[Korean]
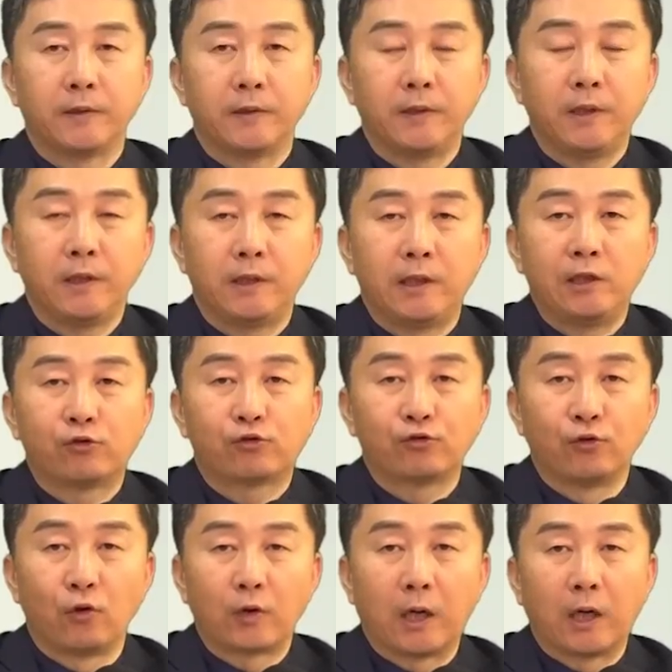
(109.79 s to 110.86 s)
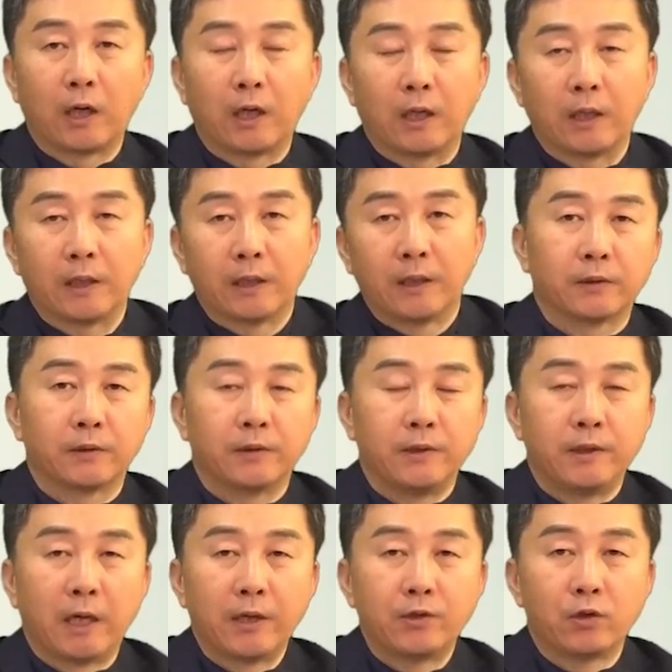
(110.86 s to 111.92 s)
이 리순호가
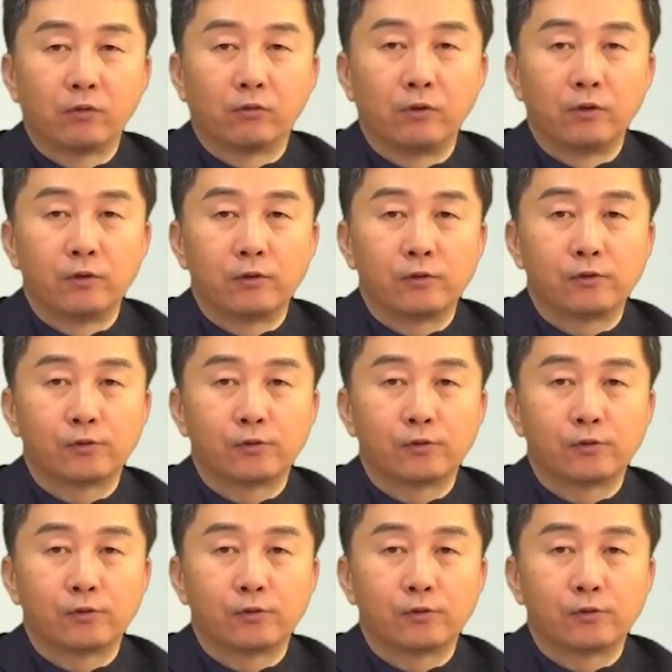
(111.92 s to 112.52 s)
이한용을